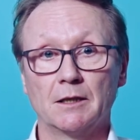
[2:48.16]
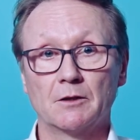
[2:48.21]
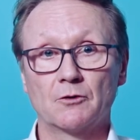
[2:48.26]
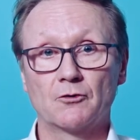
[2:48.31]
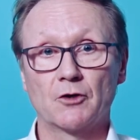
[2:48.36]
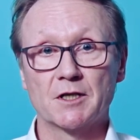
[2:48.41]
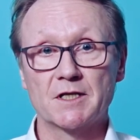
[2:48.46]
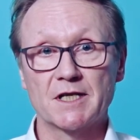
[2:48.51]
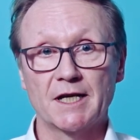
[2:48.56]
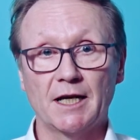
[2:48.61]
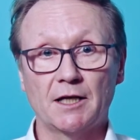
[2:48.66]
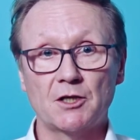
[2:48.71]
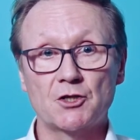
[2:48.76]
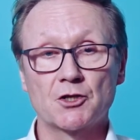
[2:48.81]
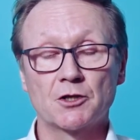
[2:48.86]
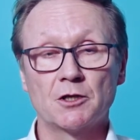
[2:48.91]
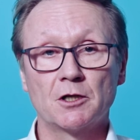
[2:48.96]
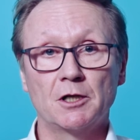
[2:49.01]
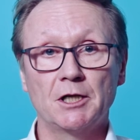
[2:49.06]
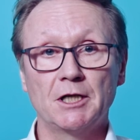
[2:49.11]

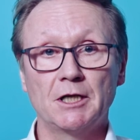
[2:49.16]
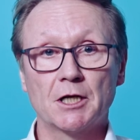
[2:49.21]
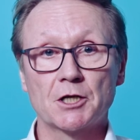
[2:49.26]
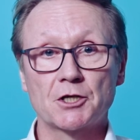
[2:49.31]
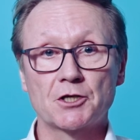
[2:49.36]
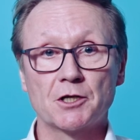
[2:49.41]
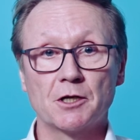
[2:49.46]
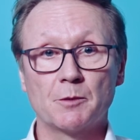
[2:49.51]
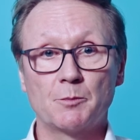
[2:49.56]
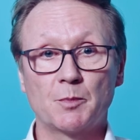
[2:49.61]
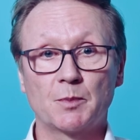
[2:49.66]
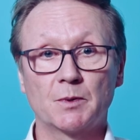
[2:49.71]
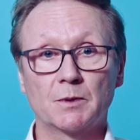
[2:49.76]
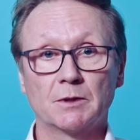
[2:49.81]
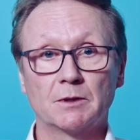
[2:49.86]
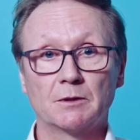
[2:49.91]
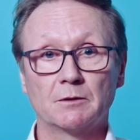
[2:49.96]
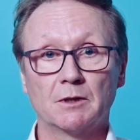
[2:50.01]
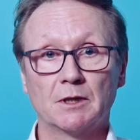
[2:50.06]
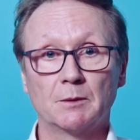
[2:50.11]
Transactional Leadership
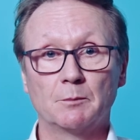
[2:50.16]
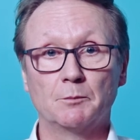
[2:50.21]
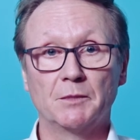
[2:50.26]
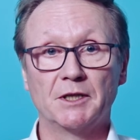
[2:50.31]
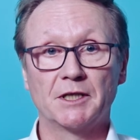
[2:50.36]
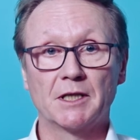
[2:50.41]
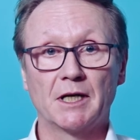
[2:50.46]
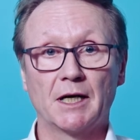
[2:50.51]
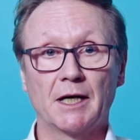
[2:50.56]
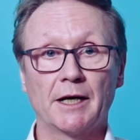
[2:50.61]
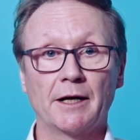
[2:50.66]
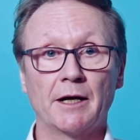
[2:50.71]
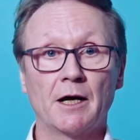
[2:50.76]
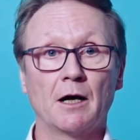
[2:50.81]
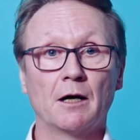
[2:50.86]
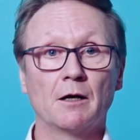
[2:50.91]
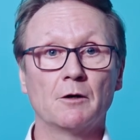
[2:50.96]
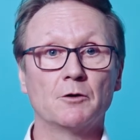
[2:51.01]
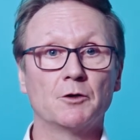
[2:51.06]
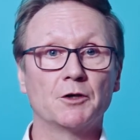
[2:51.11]
mit
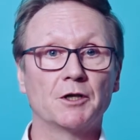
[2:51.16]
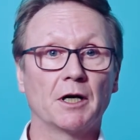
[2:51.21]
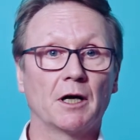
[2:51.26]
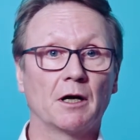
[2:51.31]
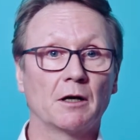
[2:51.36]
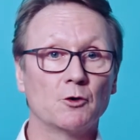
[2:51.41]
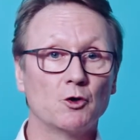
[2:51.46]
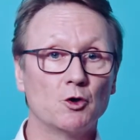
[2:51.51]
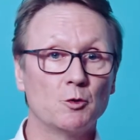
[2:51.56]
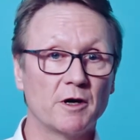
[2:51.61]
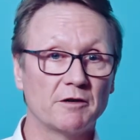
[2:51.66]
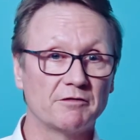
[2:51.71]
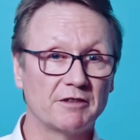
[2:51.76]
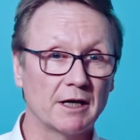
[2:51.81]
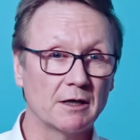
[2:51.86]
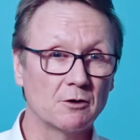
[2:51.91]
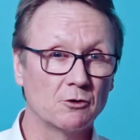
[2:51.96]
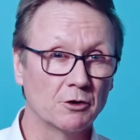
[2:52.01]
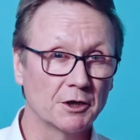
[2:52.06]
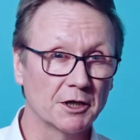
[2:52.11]
einer ja,
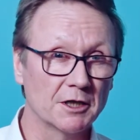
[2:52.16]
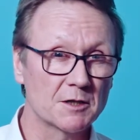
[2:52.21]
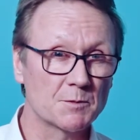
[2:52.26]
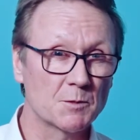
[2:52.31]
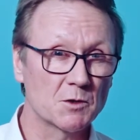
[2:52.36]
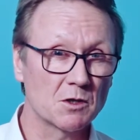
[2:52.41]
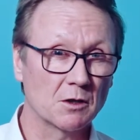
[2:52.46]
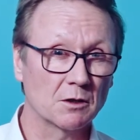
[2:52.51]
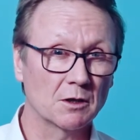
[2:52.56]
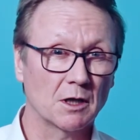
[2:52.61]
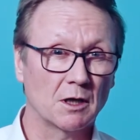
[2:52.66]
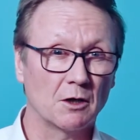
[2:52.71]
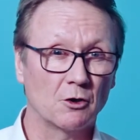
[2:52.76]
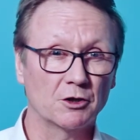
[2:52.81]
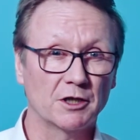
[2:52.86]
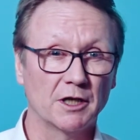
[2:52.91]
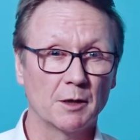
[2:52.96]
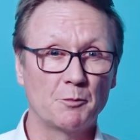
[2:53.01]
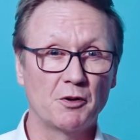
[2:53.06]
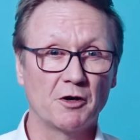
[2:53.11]
Überwachung insbesondere auch
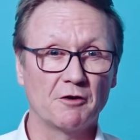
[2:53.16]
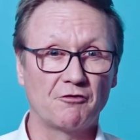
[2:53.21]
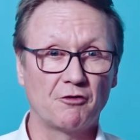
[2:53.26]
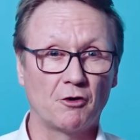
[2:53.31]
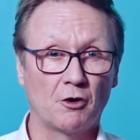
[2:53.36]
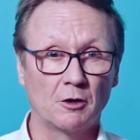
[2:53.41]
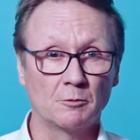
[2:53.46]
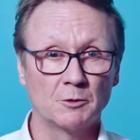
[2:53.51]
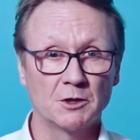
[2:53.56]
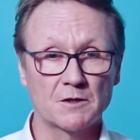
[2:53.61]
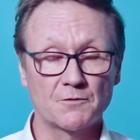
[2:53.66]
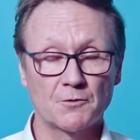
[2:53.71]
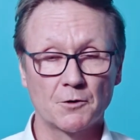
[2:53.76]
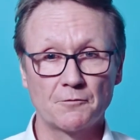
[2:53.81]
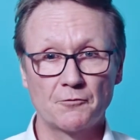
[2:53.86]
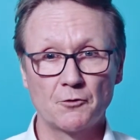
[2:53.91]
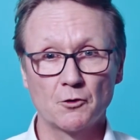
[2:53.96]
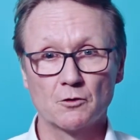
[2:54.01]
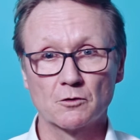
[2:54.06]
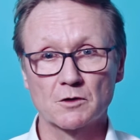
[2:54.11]
der Performance von
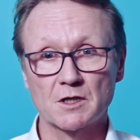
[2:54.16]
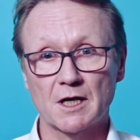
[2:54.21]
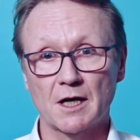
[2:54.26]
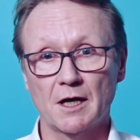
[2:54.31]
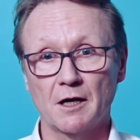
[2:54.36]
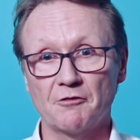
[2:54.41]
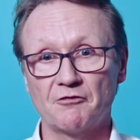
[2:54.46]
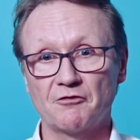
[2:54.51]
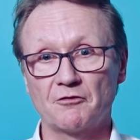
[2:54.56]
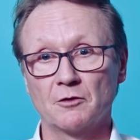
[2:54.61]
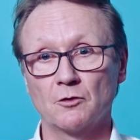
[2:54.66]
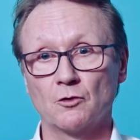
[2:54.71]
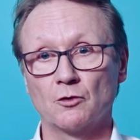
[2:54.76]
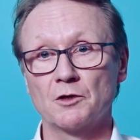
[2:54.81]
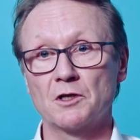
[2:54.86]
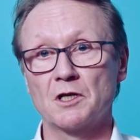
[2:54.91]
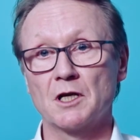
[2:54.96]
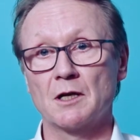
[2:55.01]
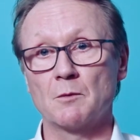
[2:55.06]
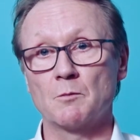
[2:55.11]
Führungskräften
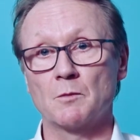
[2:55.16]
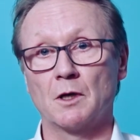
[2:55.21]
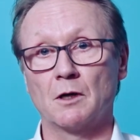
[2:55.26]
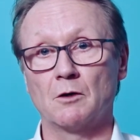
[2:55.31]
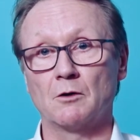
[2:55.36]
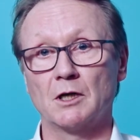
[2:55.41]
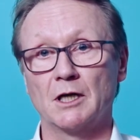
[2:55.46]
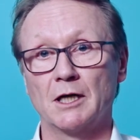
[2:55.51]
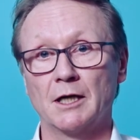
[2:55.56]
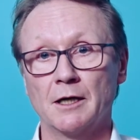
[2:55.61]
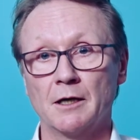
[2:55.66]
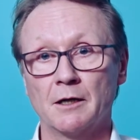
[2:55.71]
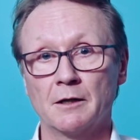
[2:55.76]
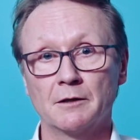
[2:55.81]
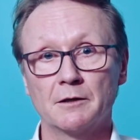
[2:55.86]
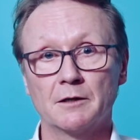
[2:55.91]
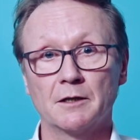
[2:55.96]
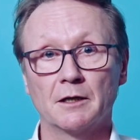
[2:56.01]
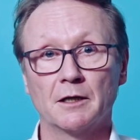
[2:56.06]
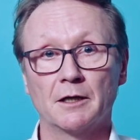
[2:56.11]
und dem auch
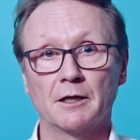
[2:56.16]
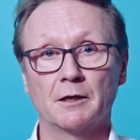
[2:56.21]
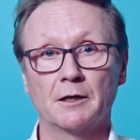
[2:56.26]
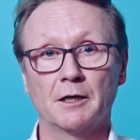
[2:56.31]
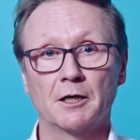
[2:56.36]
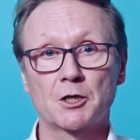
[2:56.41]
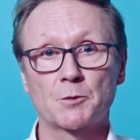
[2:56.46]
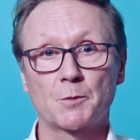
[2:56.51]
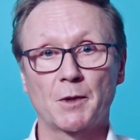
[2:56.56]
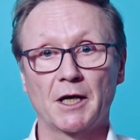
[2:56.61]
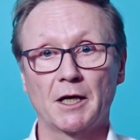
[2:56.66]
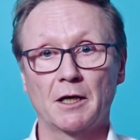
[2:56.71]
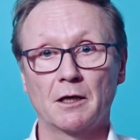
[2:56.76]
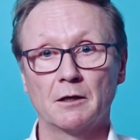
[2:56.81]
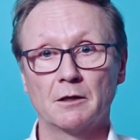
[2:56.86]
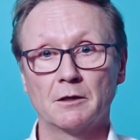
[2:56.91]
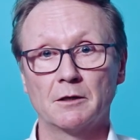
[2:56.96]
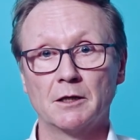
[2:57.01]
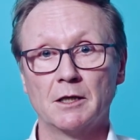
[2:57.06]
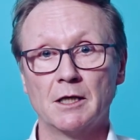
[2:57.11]
eine äh,
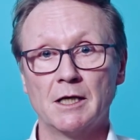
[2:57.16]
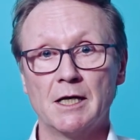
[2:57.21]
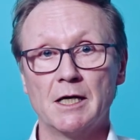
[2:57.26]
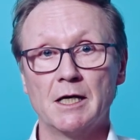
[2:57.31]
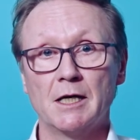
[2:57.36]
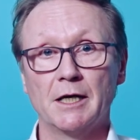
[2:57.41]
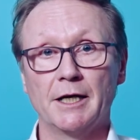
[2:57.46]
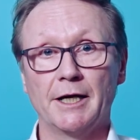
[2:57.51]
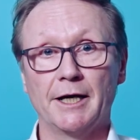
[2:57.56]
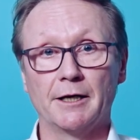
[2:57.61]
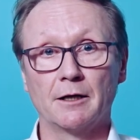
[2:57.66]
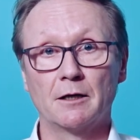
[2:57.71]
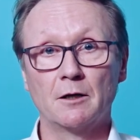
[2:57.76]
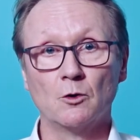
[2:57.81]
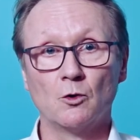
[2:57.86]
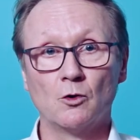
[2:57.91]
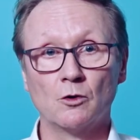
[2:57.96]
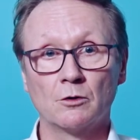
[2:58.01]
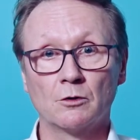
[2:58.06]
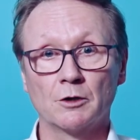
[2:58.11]
entsprechende
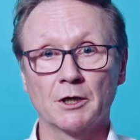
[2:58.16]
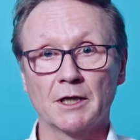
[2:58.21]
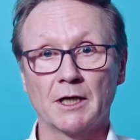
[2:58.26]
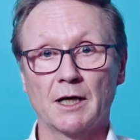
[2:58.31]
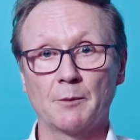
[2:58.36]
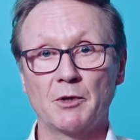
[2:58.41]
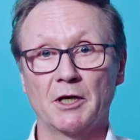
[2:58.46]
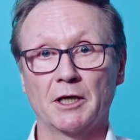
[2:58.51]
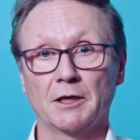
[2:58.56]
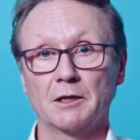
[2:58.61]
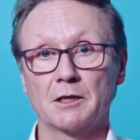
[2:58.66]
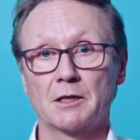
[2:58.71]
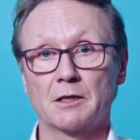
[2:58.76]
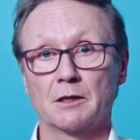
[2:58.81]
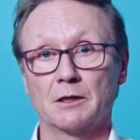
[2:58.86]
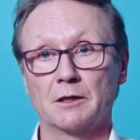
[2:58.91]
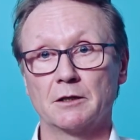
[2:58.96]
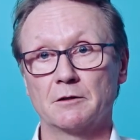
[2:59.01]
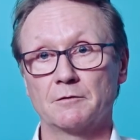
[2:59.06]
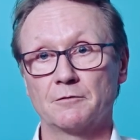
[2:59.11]
Entlohnung in
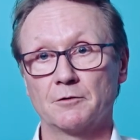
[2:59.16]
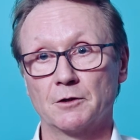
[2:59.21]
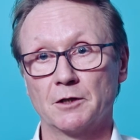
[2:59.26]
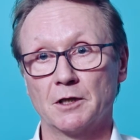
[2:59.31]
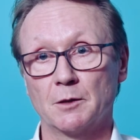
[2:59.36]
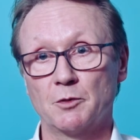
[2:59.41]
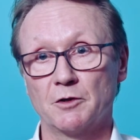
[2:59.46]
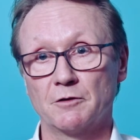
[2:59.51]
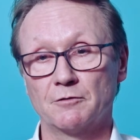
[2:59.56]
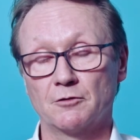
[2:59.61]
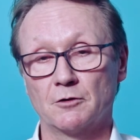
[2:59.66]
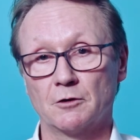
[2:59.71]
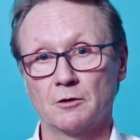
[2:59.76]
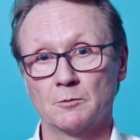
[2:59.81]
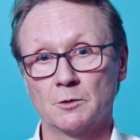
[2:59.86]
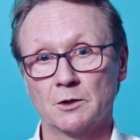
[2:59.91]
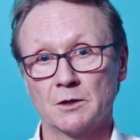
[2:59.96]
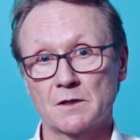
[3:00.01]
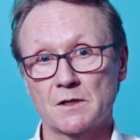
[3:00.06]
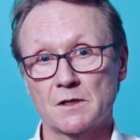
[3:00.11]
Abhängigkeit von der
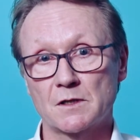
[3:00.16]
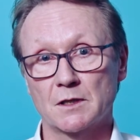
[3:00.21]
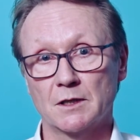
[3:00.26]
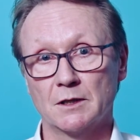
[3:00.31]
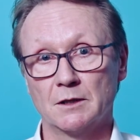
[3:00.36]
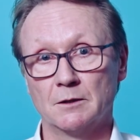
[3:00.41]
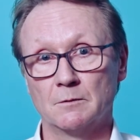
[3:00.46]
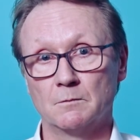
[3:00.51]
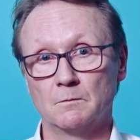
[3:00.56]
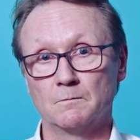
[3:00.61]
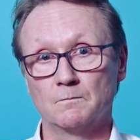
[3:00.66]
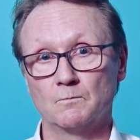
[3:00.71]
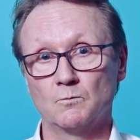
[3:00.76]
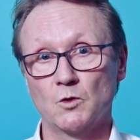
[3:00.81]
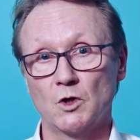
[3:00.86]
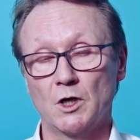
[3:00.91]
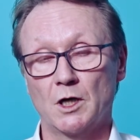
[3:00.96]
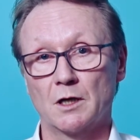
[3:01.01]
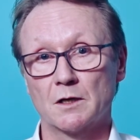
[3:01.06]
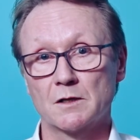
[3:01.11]
Performance ähm,
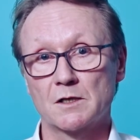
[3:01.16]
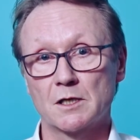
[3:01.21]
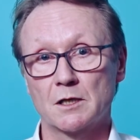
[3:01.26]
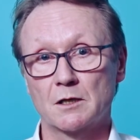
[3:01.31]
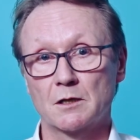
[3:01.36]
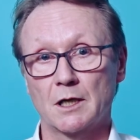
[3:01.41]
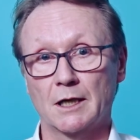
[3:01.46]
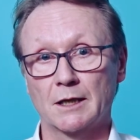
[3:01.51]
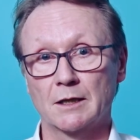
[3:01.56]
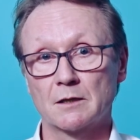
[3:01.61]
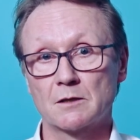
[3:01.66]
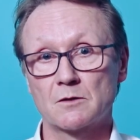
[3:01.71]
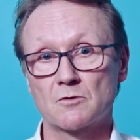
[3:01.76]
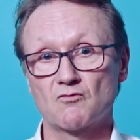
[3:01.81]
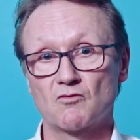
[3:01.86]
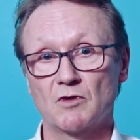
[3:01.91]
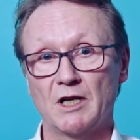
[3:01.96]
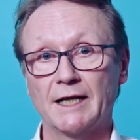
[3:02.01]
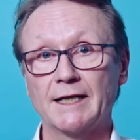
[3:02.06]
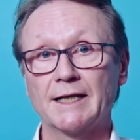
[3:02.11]
ja, sich lange,
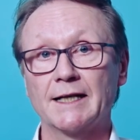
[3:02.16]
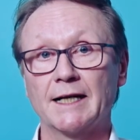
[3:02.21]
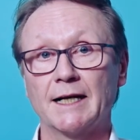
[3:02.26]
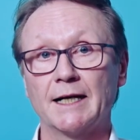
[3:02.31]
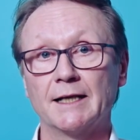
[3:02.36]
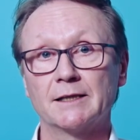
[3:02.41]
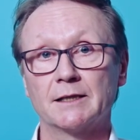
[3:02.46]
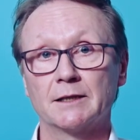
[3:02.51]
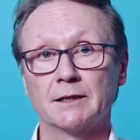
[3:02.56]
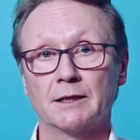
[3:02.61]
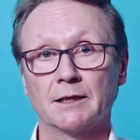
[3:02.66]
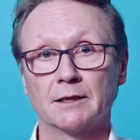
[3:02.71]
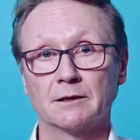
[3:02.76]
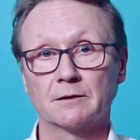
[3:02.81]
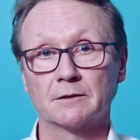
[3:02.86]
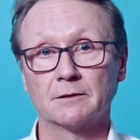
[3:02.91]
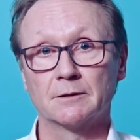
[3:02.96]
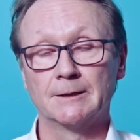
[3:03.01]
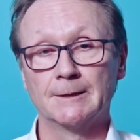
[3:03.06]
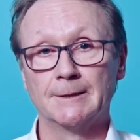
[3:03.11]
lange gehalten hat.